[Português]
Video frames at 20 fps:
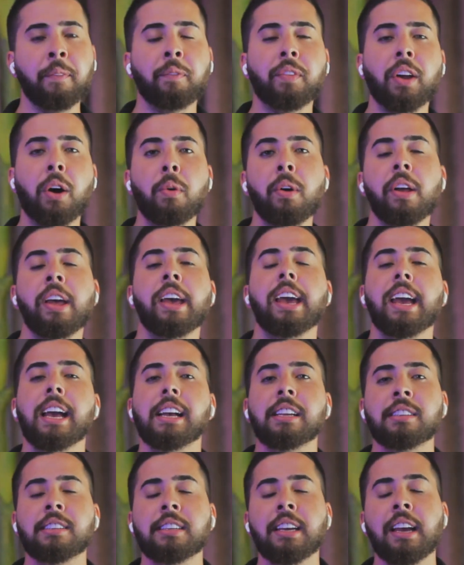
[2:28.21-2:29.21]
Então,
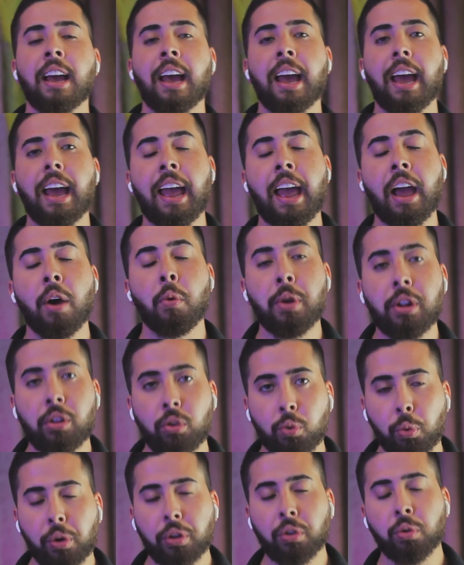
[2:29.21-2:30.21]
esse é o
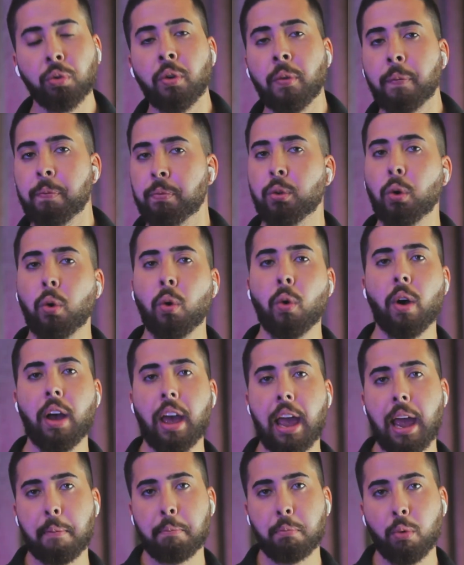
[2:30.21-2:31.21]
intuito do
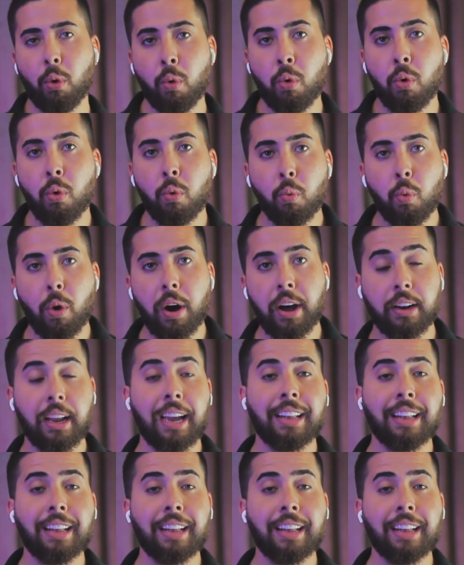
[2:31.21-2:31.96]
Apple One.